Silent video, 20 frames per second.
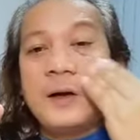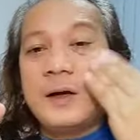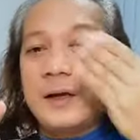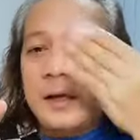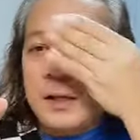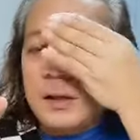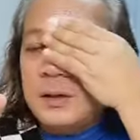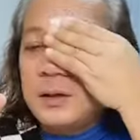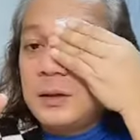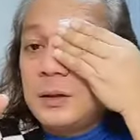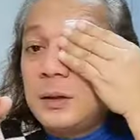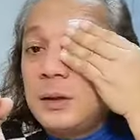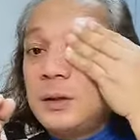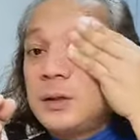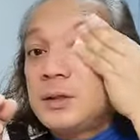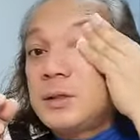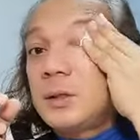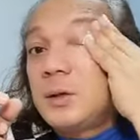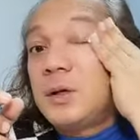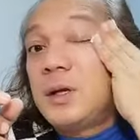Okay.
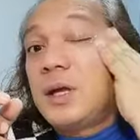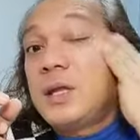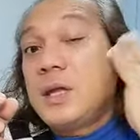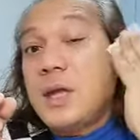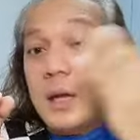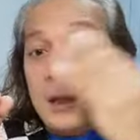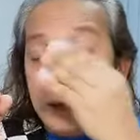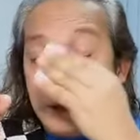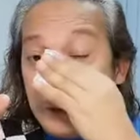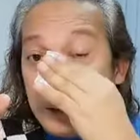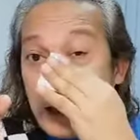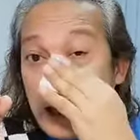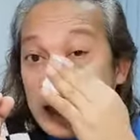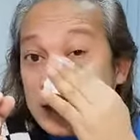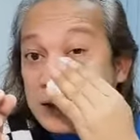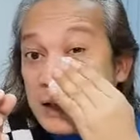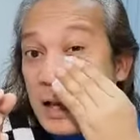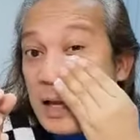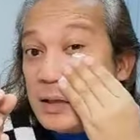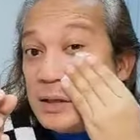So, ganyan.
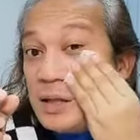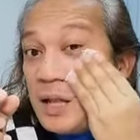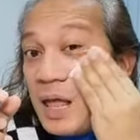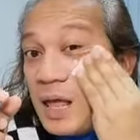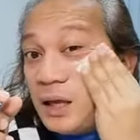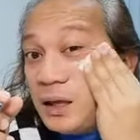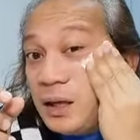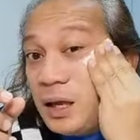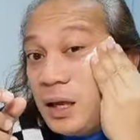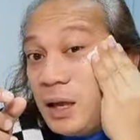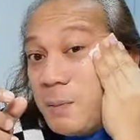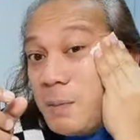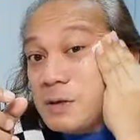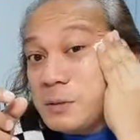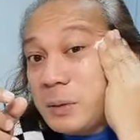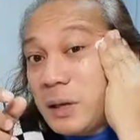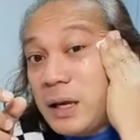At ang lagi, mas